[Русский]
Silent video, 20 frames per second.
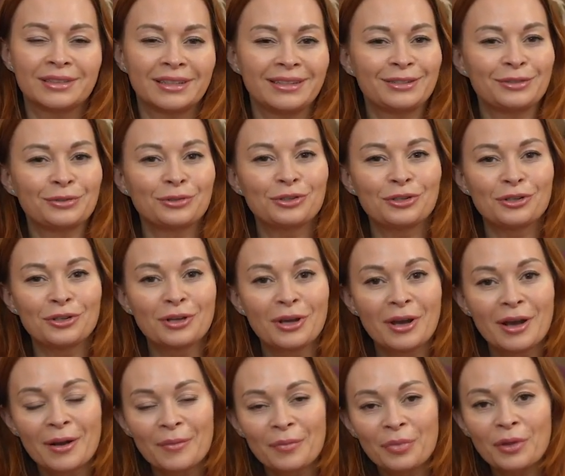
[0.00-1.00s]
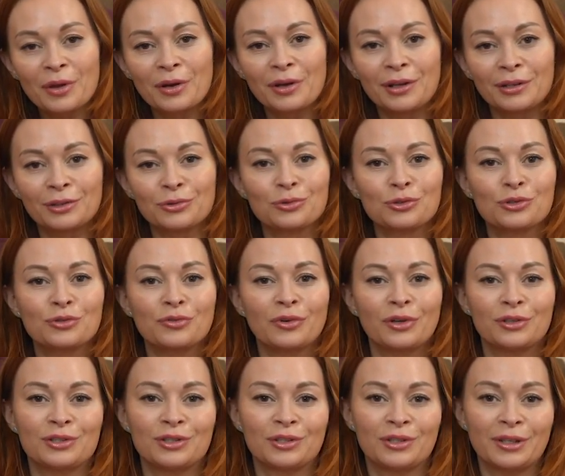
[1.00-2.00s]
Знаете, очень э, редко
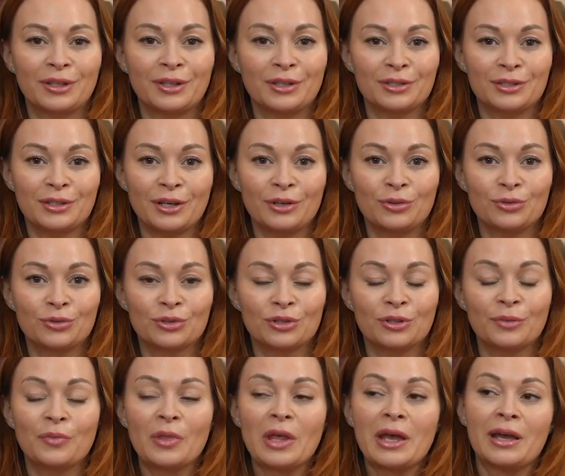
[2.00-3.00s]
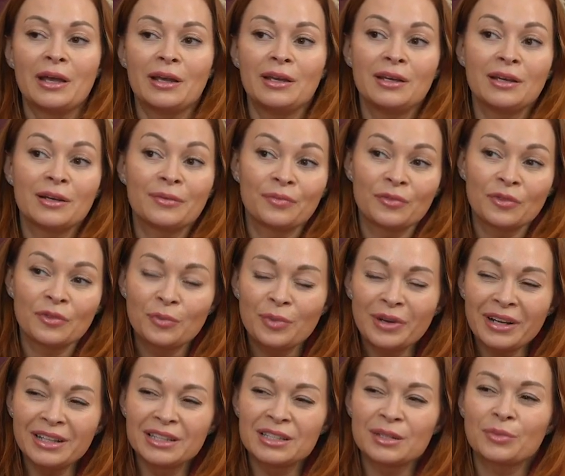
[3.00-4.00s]
уживаются такие союзы. И, в
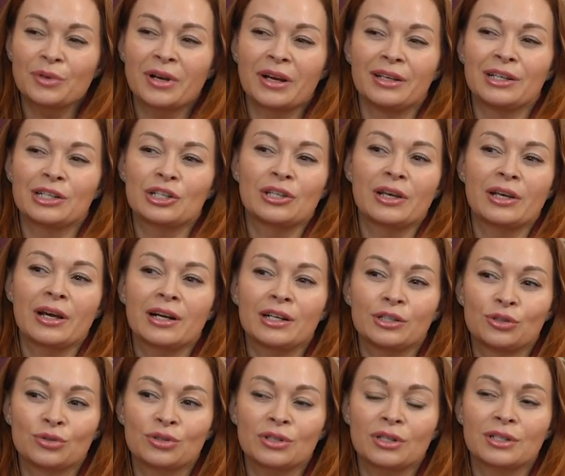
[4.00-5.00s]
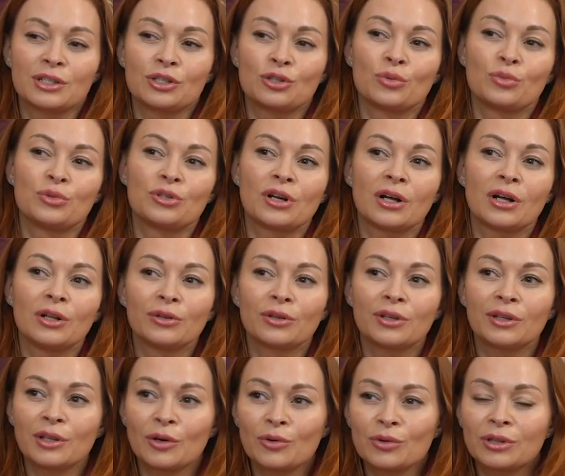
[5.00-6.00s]
принципе, конечно, я хочу сказать, что
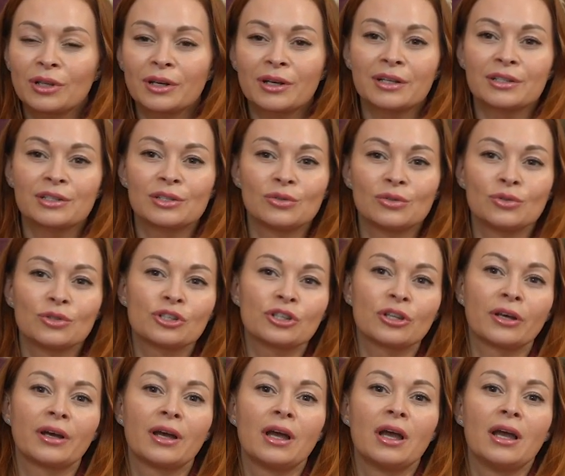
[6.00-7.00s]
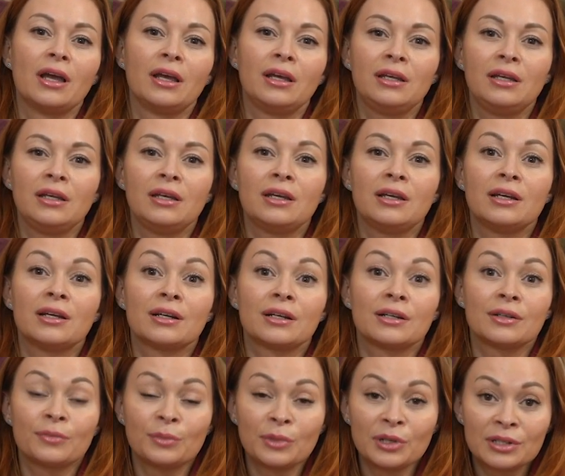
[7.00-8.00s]
психология наука такая сложная.
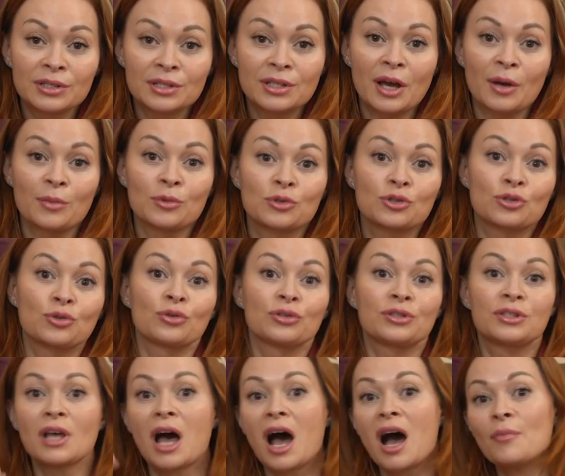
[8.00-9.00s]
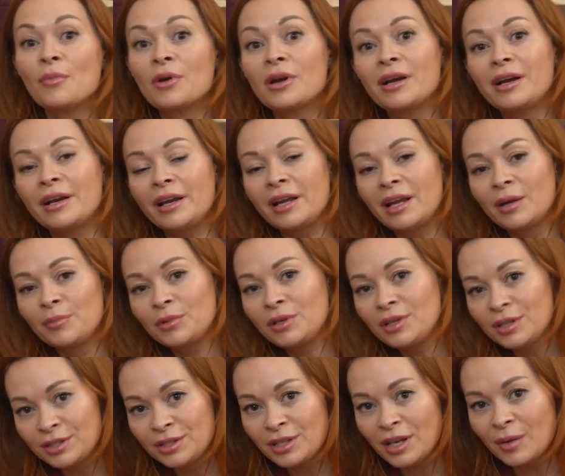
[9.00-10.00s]
И мы знаем, что самые
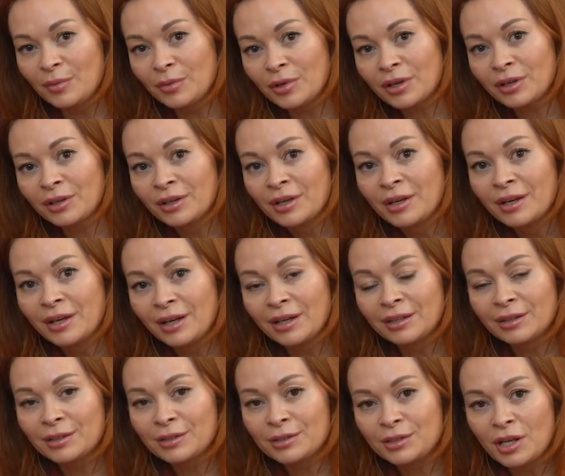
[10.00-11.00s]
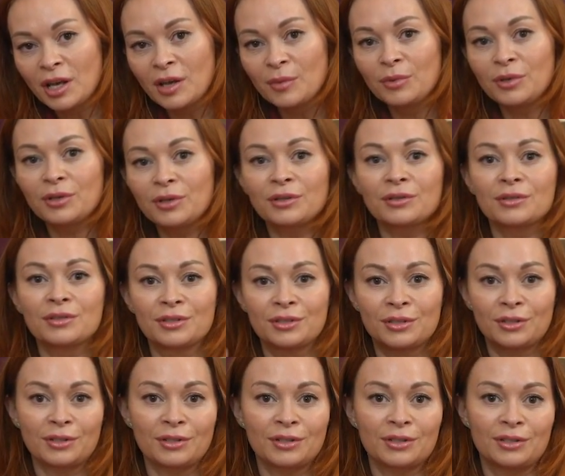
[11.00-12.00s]
крепкие семьи – это семьи
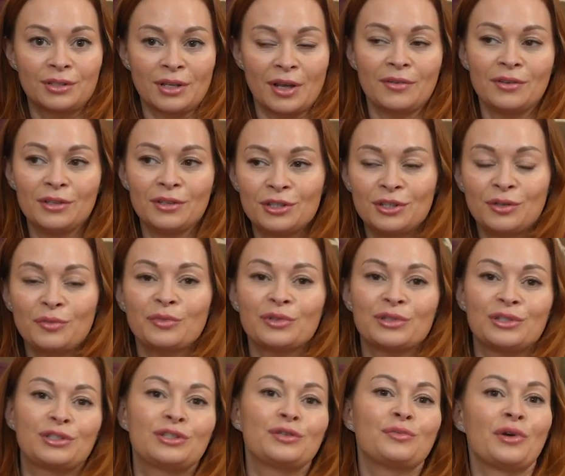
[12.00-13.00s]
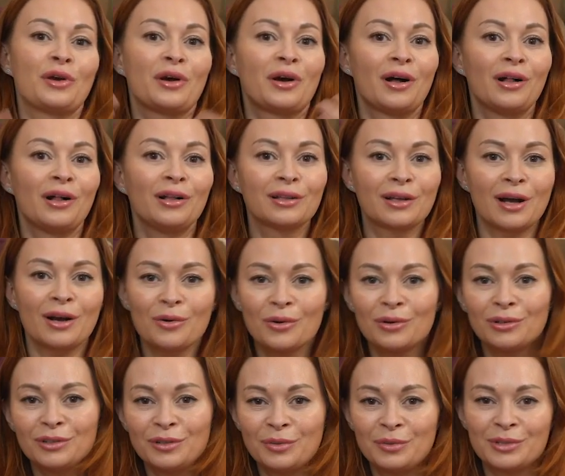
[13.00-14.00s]
с зависимостями,
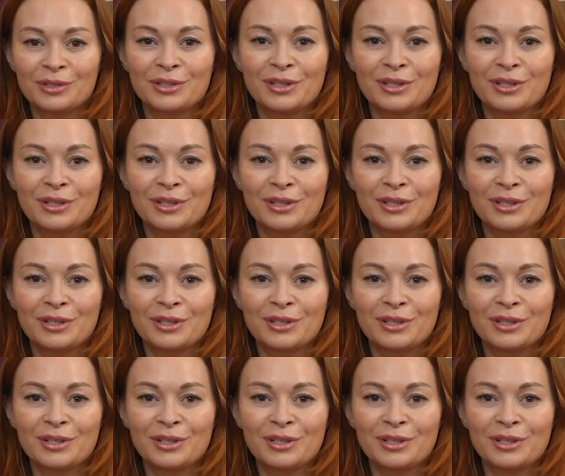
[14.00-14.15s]
алкогольными